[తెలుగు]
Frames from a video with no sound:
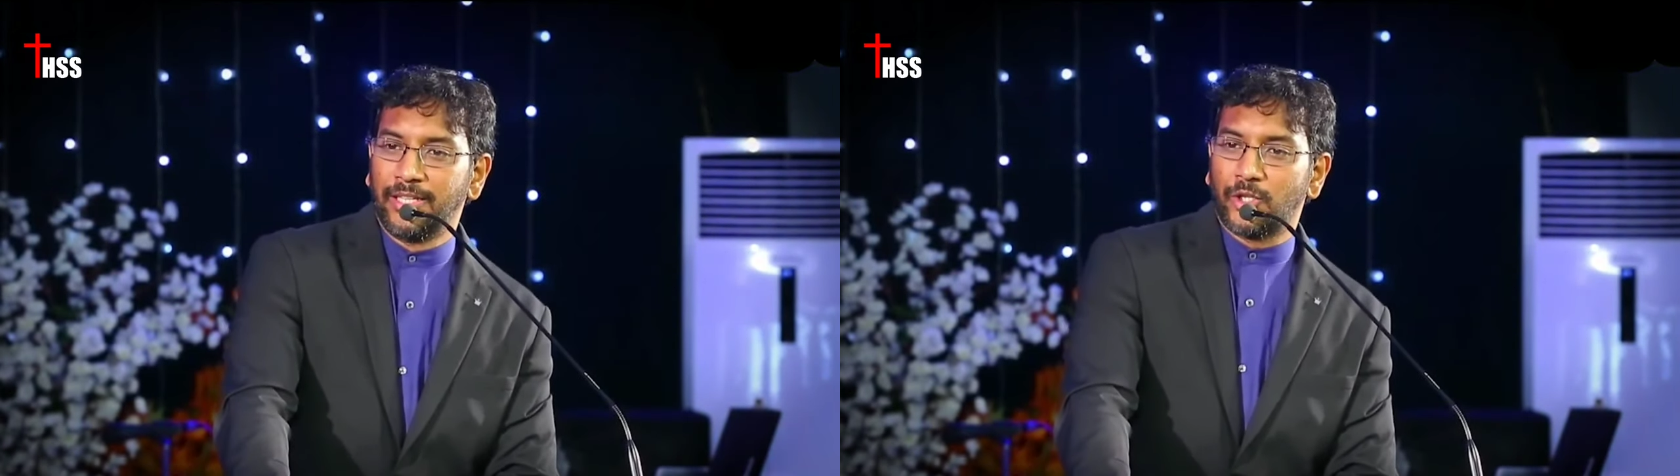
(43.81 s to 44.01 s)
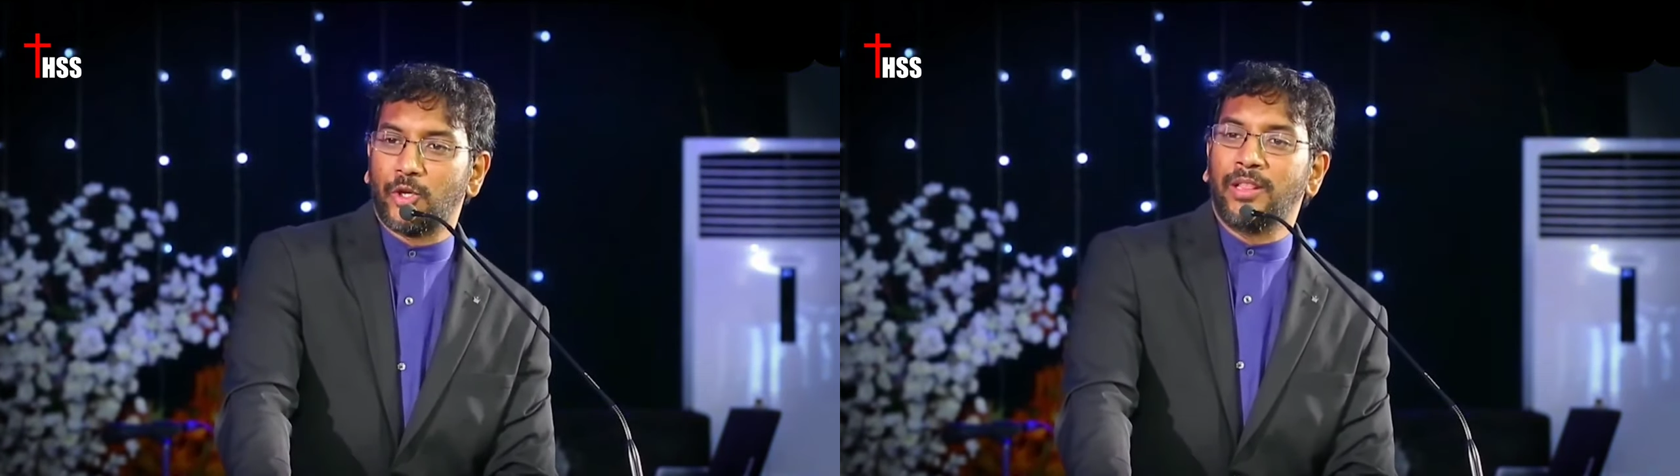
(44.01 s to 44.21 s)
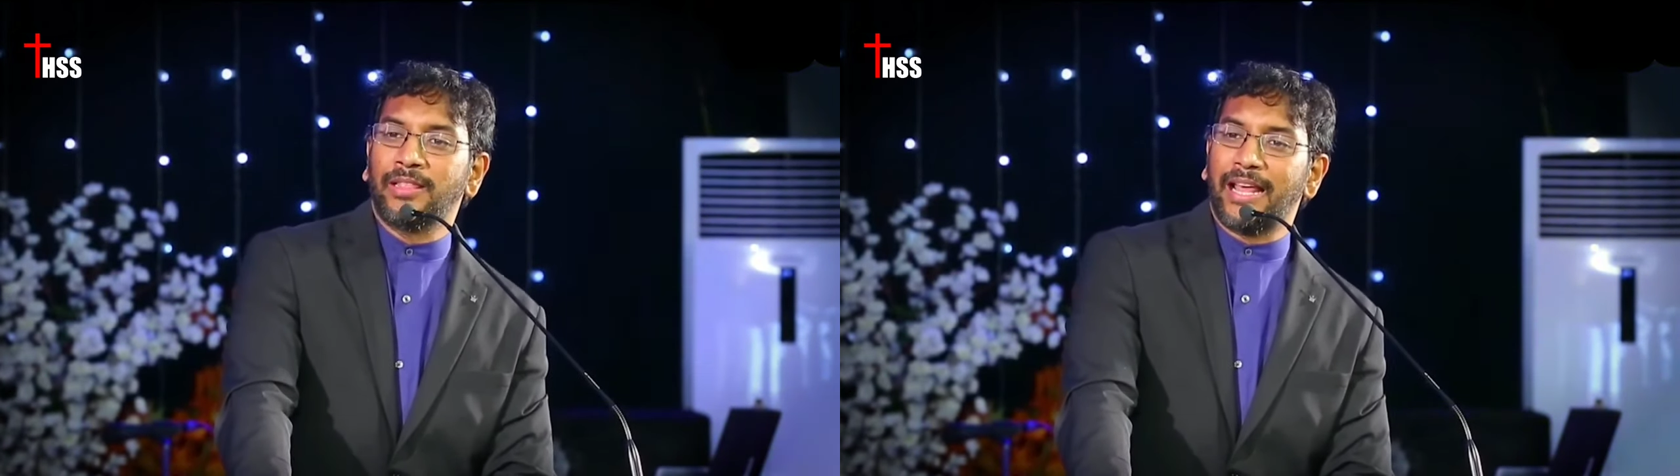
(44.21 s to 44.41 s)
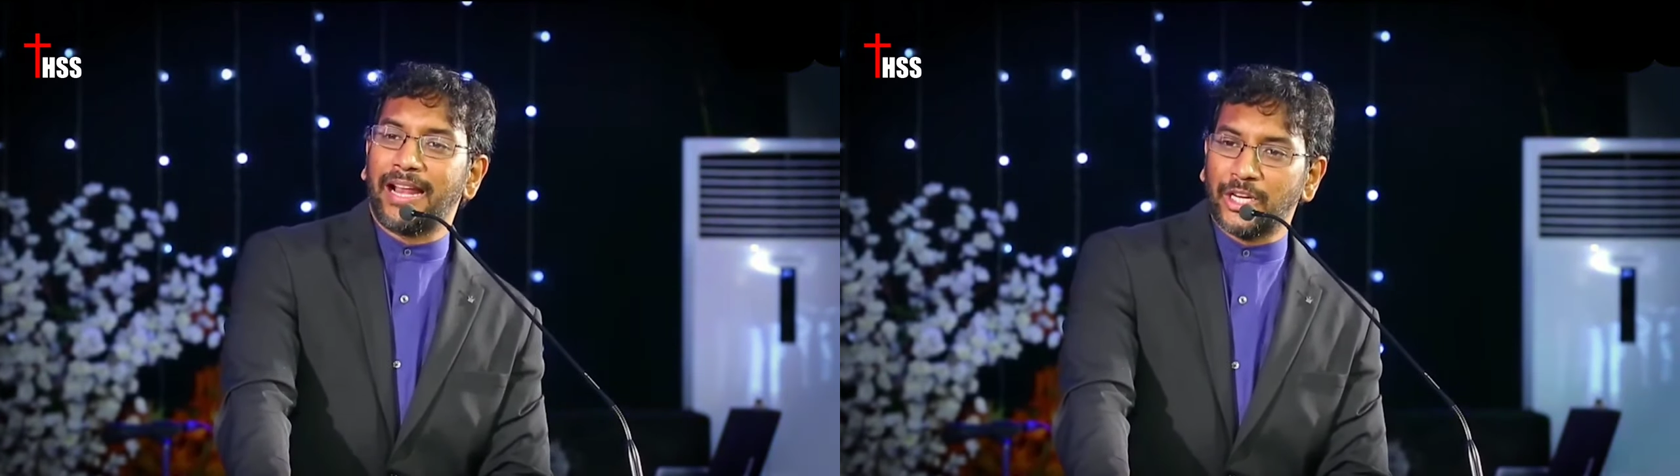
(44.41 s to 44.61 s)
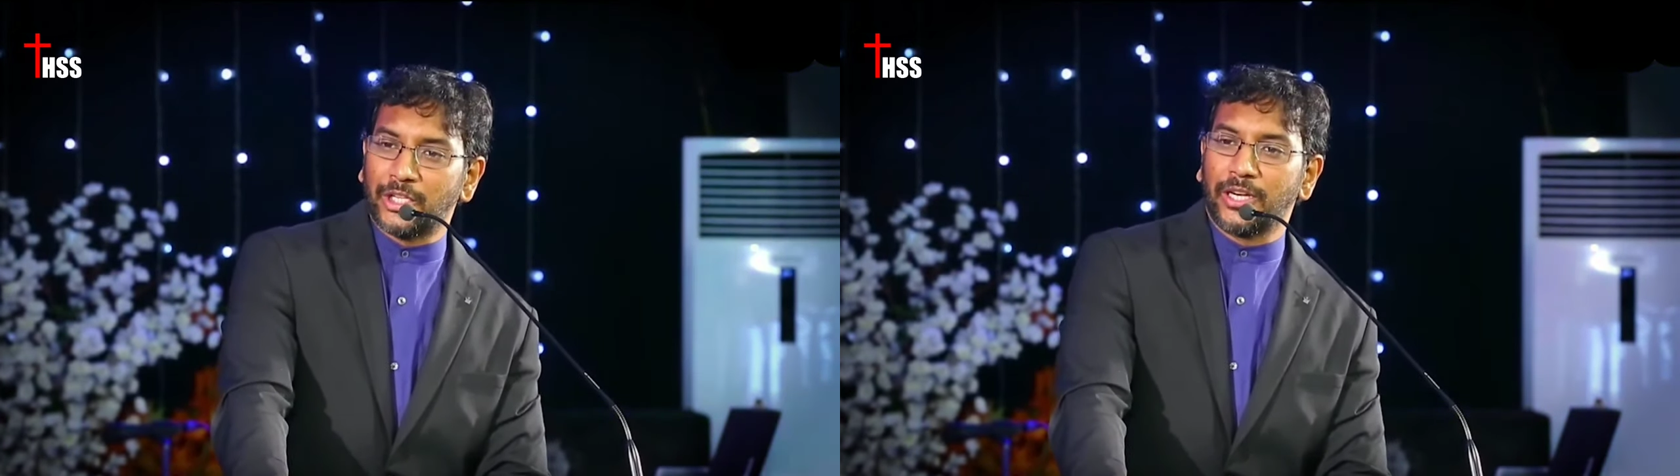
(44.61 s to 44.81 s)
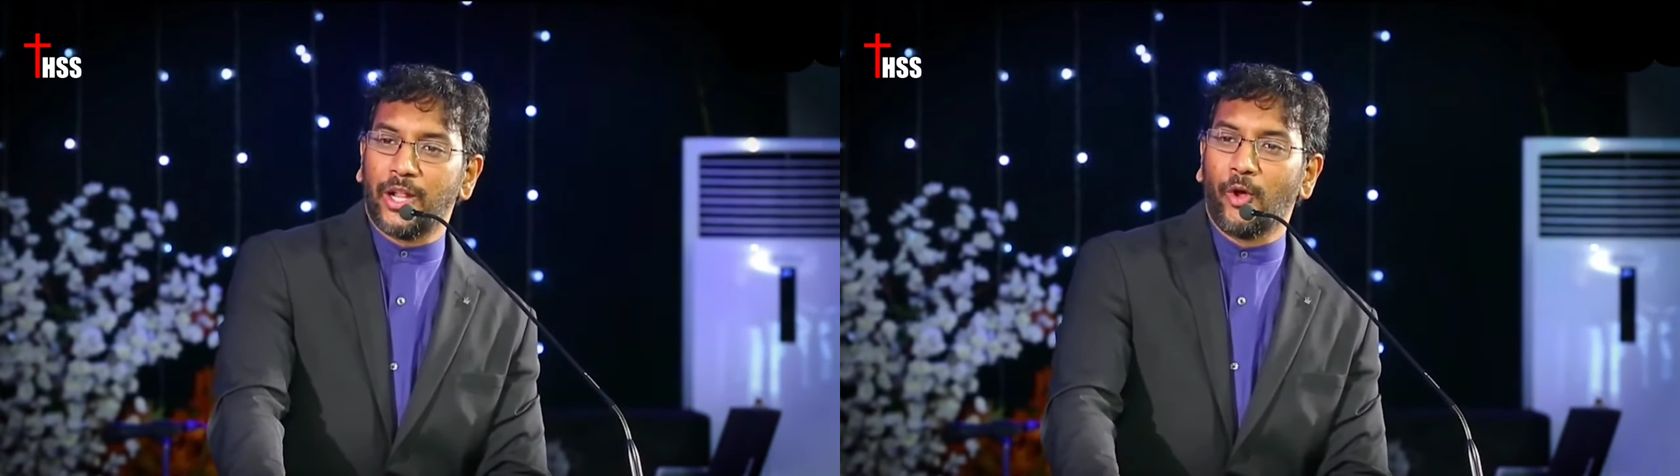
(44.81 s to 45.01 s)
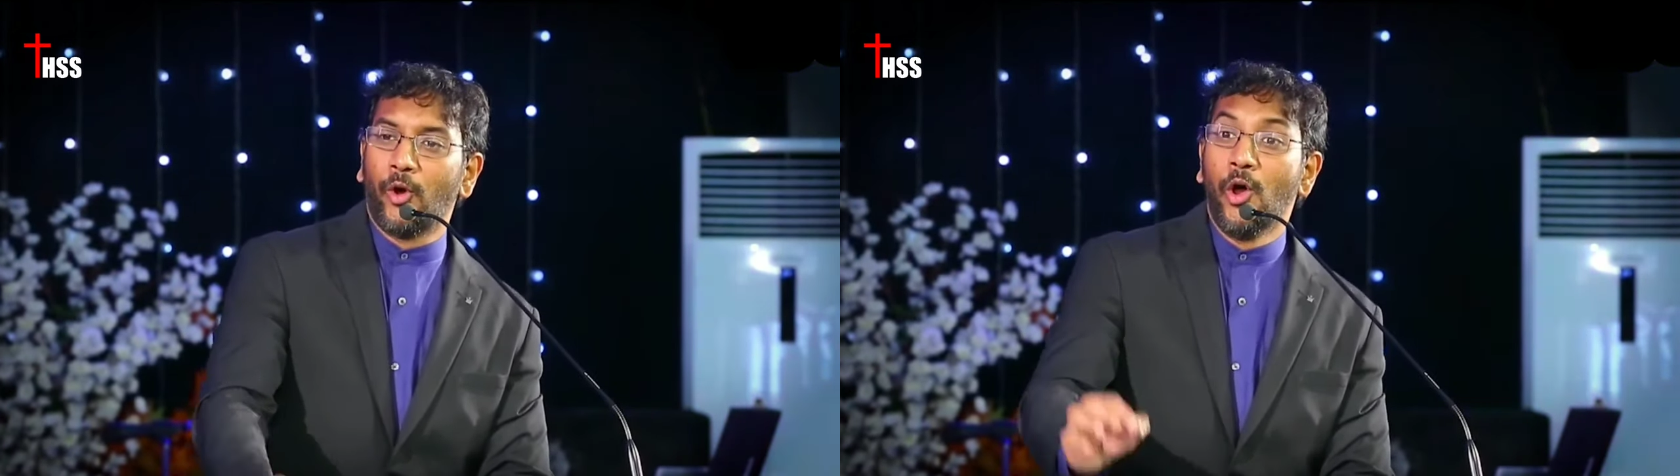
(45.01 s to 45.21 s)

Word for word: సొంత రక్షణను